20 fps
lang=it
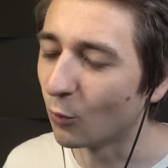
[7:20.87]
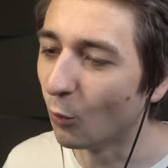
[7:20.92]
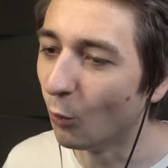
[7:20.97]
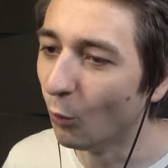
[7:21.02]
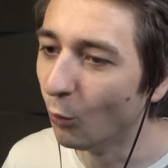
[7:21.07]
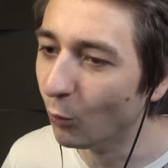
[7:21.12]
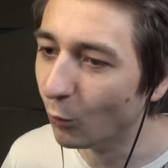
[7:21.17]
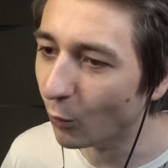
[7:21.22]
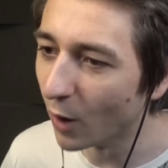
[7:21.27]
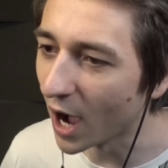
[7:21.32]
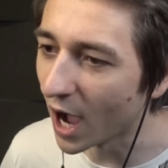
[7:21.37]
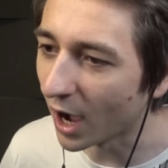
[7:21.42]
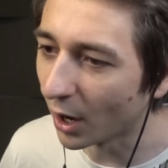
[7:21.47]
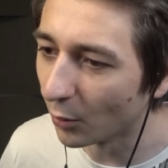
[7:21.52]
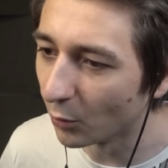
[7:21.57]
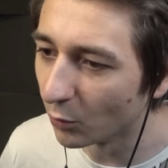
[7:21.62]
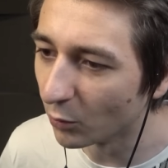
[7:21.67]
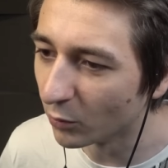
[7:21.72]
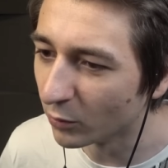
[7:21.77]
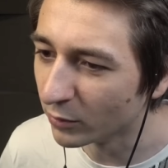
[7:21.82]
oh
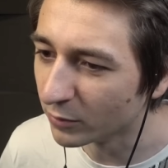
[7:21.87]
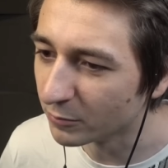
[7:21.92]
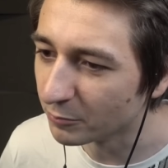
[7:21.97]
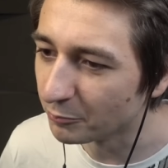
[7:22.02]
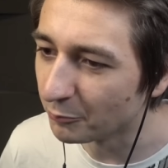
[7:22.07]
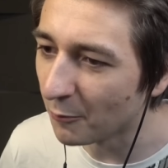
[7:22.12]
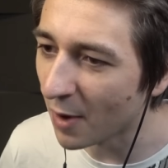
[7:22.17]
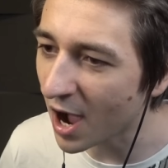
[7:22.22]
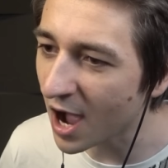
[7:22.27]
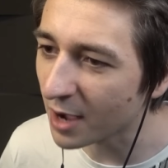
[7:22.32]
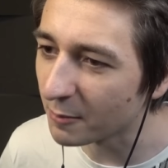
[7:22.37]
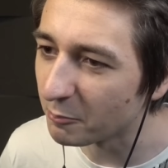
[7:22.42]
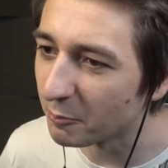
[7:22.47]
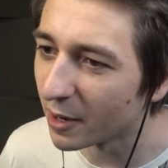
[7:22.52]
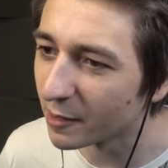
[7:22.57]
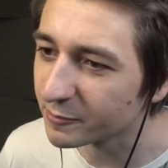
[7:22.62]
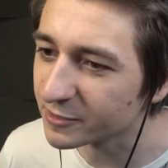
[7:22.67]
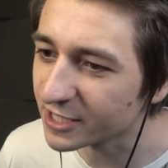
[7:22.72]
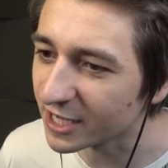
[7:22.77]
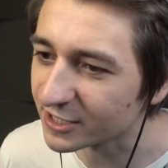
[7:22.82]
wow!
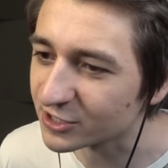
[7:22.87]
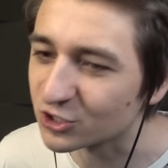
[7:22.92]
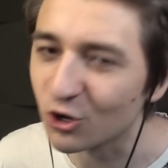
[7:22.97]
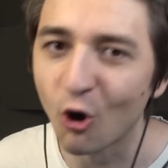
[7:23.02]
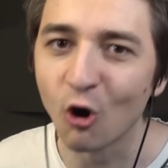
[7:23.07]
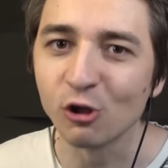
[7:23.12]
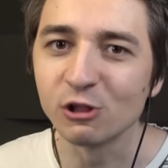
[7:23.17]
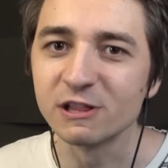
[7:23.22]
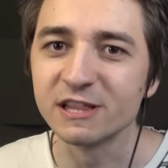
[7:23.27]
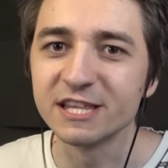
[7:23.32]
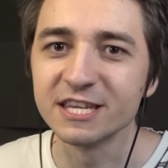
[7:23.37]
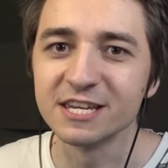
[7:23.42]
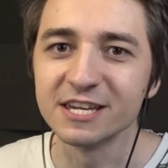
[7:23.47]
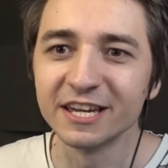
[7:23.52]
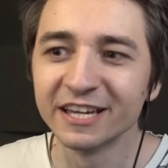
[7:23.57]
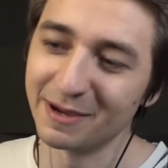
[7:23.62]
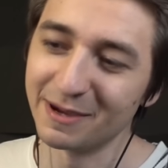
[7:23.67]
Mamma mia, soldi!